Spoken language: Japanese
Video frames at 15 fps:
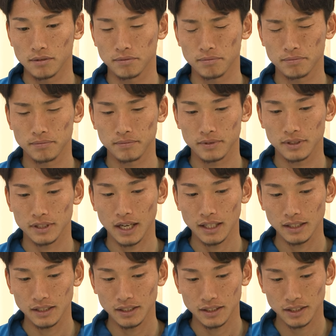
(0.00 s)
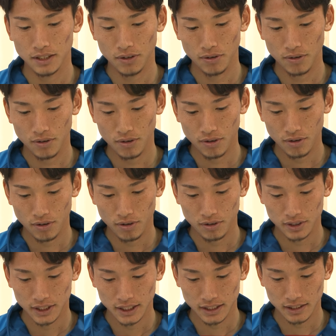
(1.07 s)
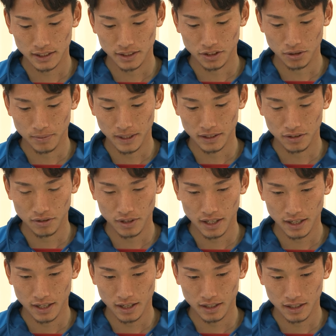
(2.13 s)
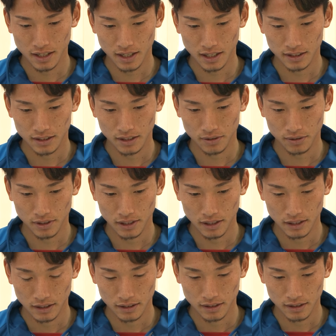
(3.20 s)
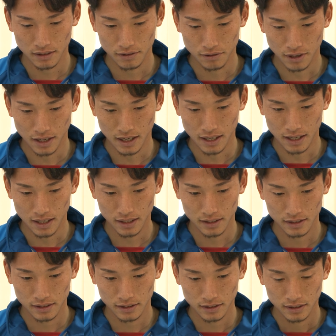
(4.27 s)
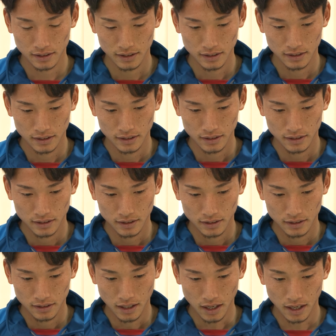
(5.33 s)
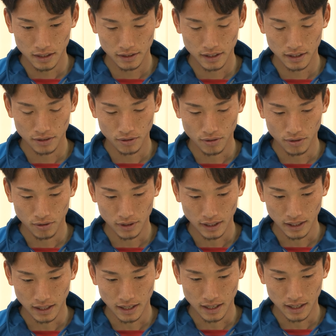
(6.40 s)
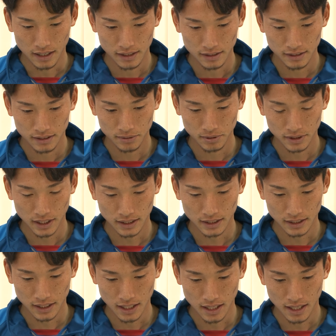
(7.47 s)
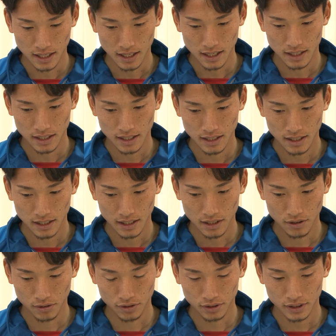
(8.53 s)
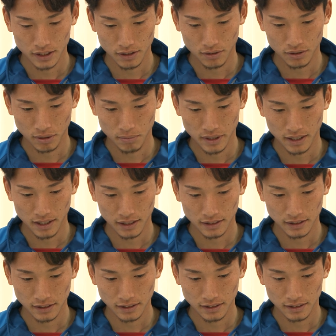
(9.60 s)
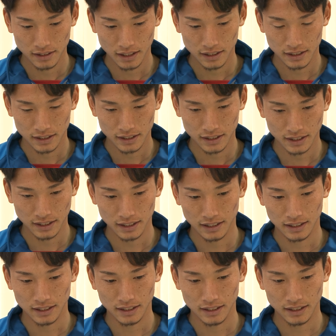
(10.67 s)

うん最初シーズン序盤の結果が出なかった時はある程度こうなんか自分たちがやろうとしてることは明確だし